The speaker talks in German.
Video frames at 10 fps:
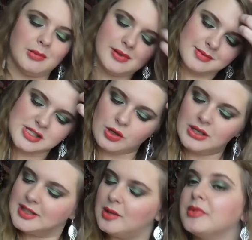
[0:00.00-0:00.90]
Aber was soll
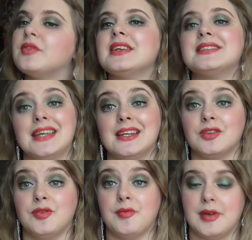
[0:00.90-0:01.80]
ich damit, wenn ich es eh
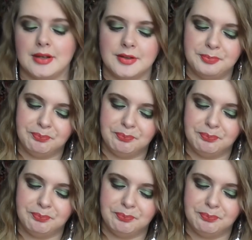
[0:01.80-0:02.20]
nicht verwende?